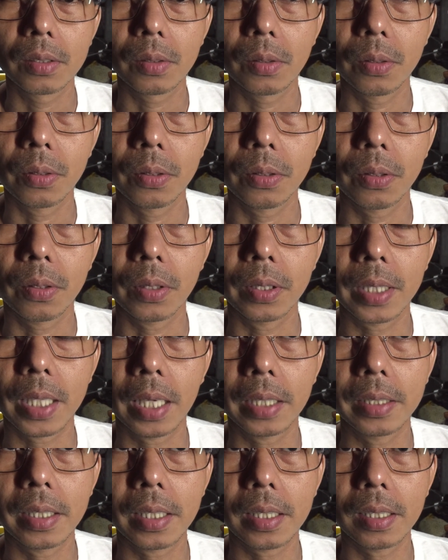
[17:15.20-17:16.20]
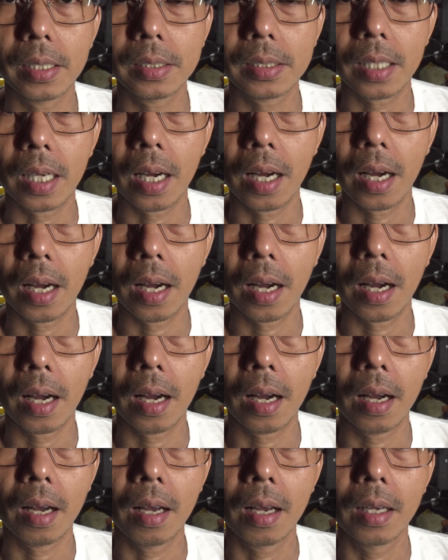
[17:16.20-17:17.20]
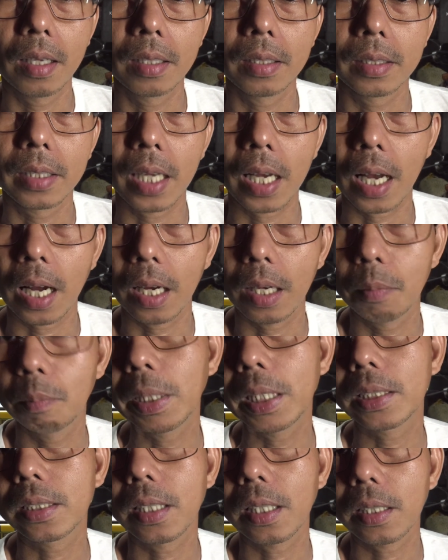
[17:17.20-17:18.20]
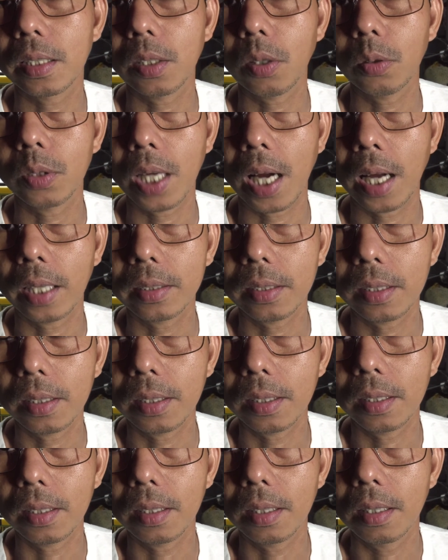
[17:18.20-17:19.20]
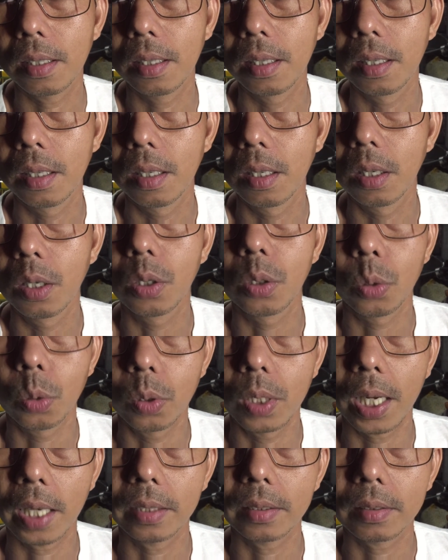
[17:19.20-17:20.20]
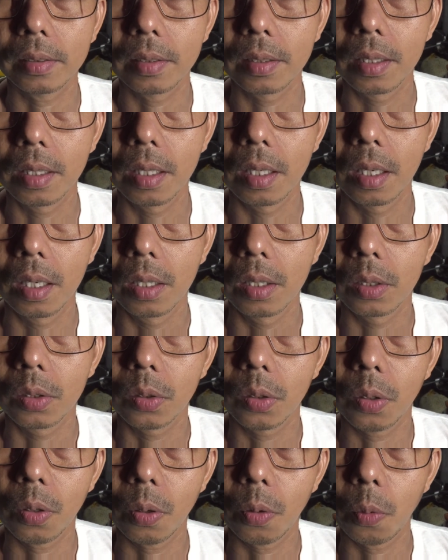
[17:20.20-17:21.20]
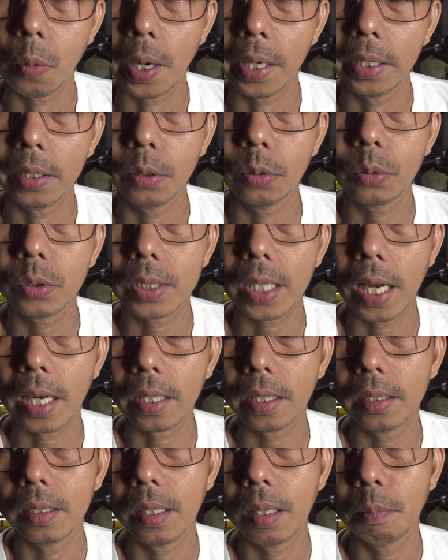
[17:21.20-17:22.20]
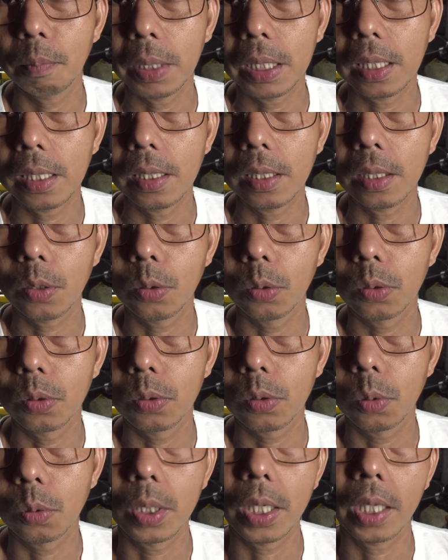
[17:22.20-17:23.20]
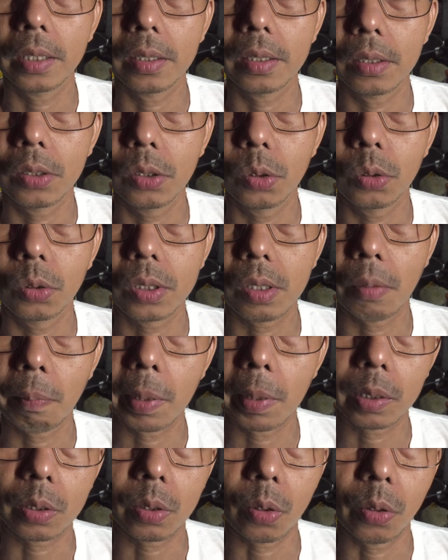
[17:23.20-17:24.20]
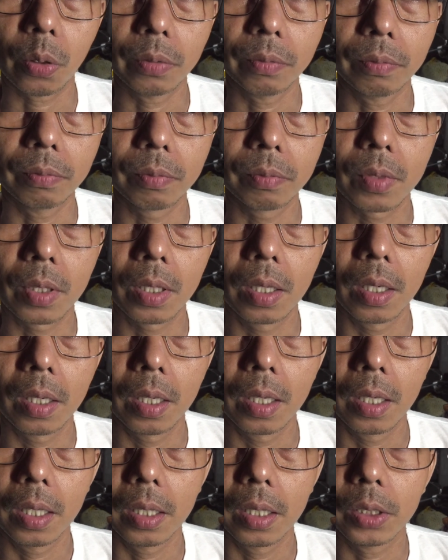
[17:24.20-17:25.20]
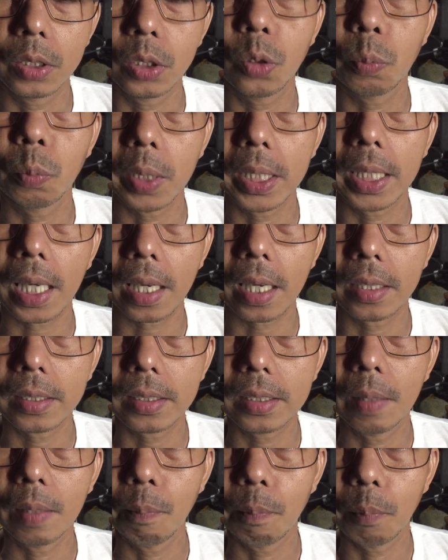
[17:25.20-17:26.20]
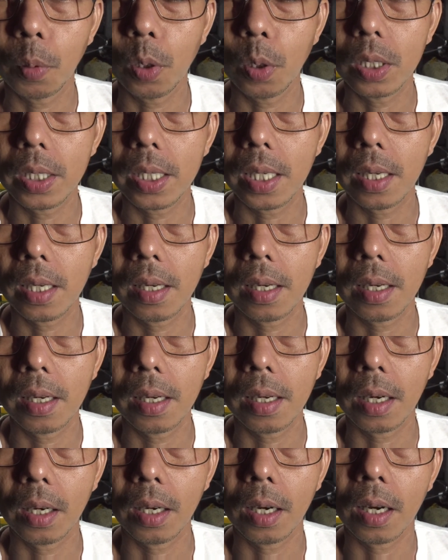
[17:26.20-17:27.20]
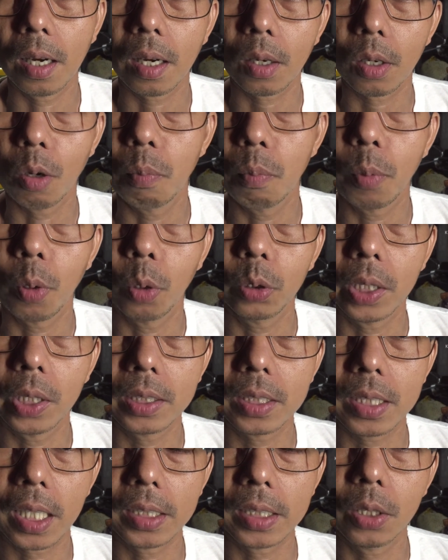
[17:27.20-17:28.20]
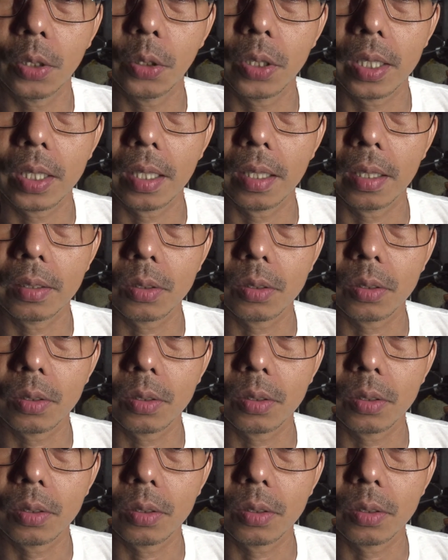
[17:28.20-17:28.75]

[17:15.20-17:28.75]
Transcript: So another is uh, nag-mix na rin ako ng ating coolant. So why yung sa akin yung pinili kong coolant is yung sa Petron is yung pinaka simple na uh, components kasi yun eh.